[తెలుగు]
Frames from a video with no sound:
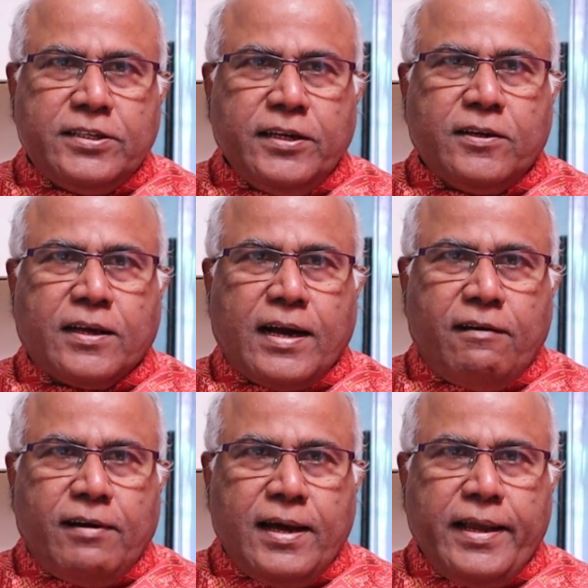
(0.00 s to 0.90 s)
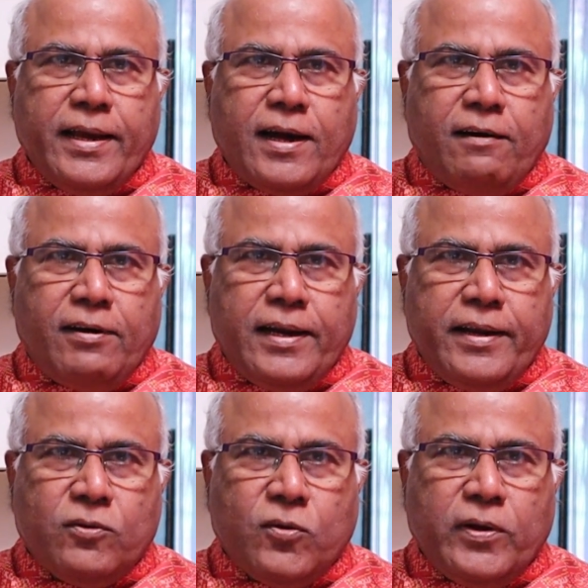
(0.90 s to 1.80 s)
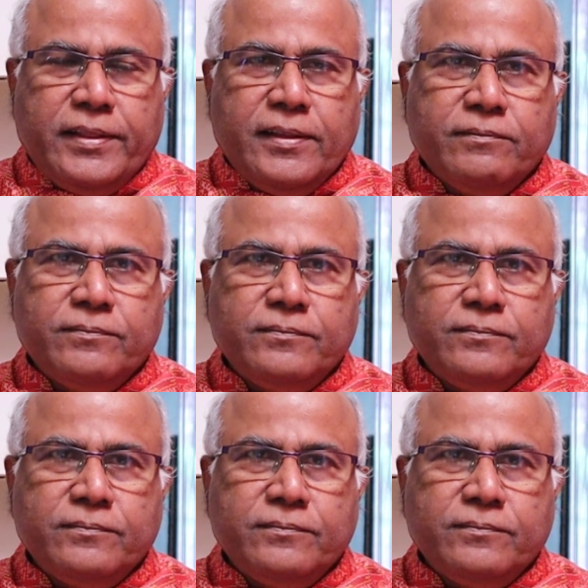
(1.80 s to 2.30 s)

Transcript: సీటు కావాలి కావాలి అని కోరింది